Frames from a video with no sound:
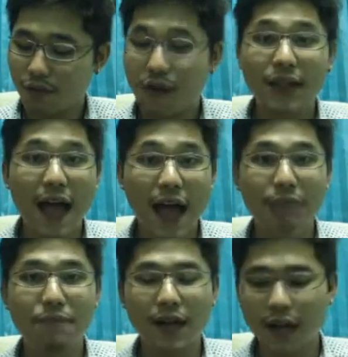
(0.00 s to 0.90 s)
ราทา
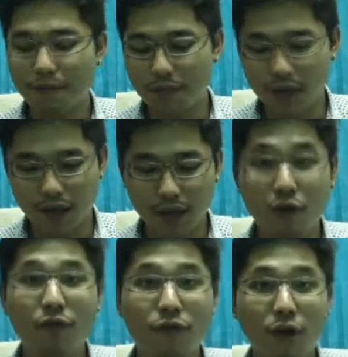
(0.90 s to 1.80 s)
ร์ฟนะครับมี
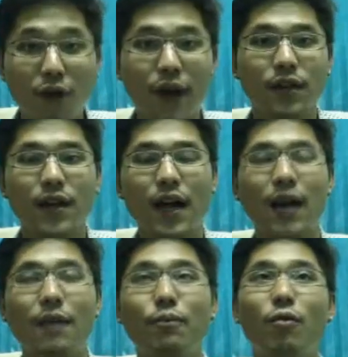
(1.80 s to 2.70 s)
ร็อกฟอร์ดนะ
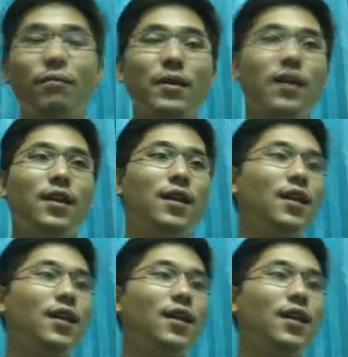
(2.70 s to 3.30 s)
ครับผมมี